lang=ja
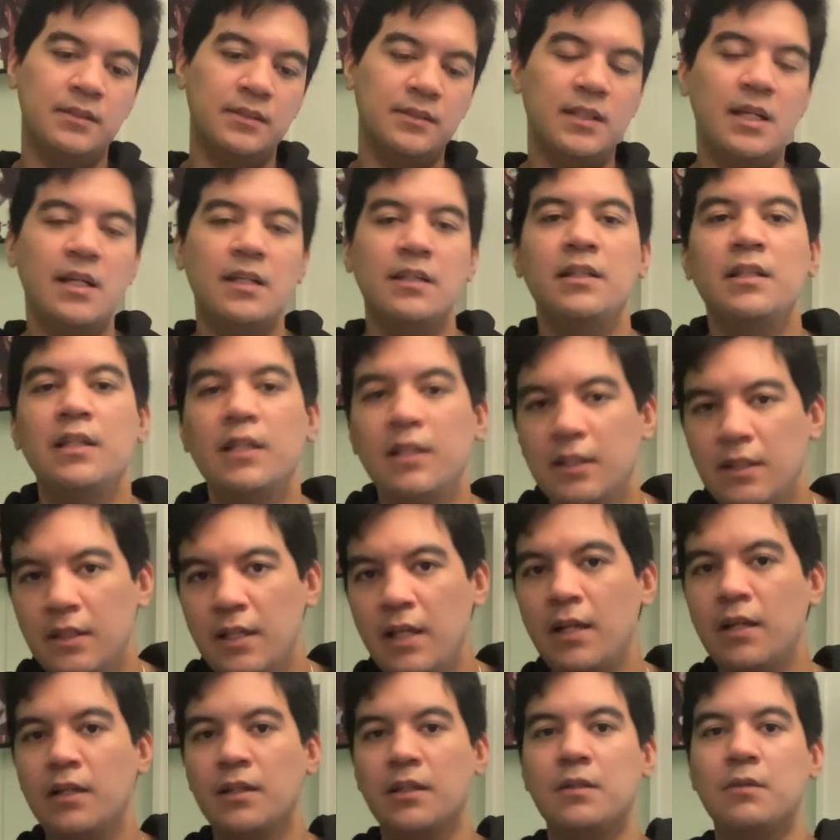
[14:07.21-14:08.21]
3人
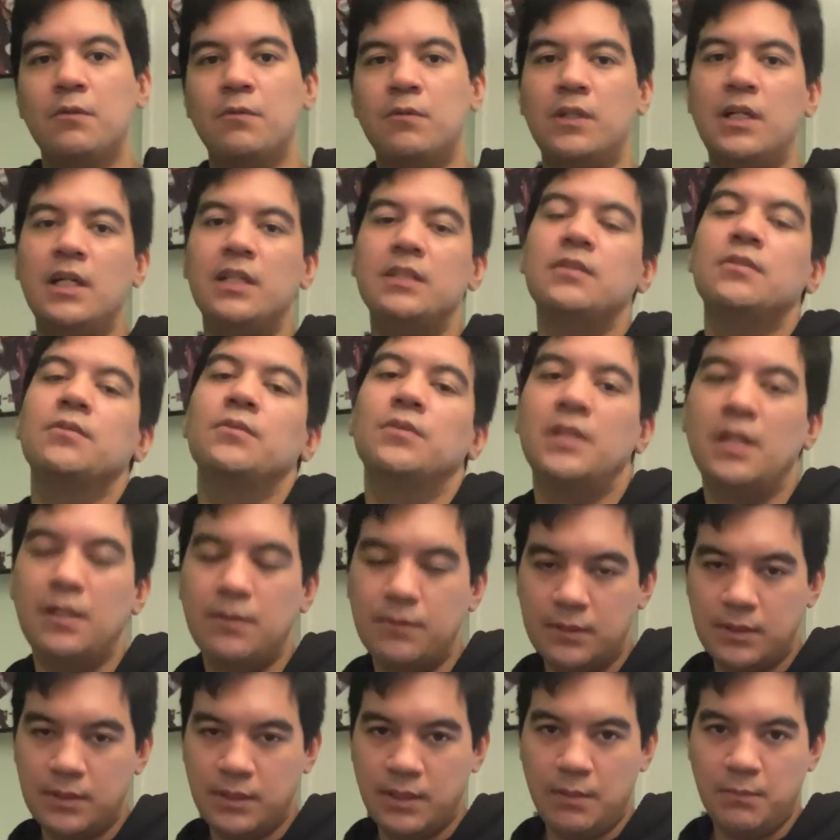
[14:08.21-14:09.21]
でガスを
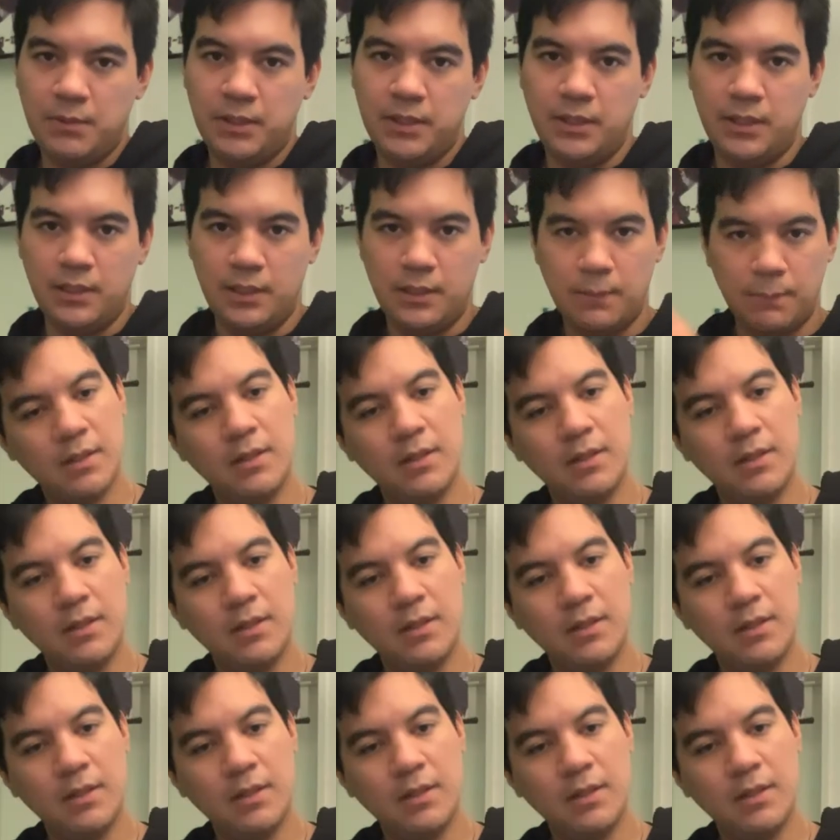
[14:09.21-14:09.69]
倒すかみたいな